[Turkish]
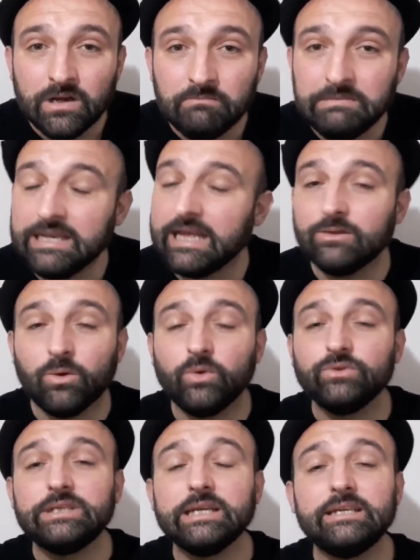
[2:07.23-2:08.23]
Millet
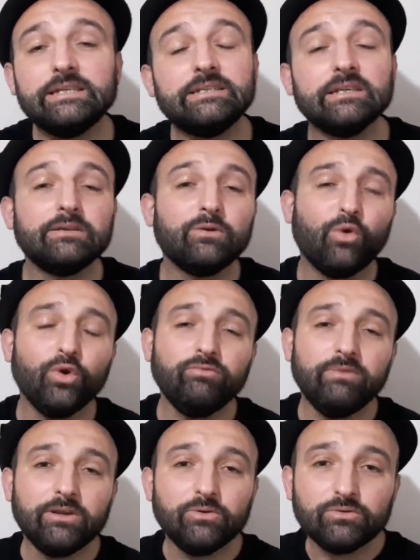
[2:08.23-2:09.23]
18 yıldır
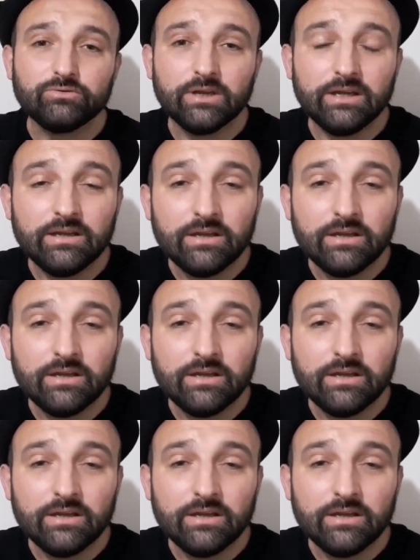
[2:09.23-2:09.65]
oy veriyor.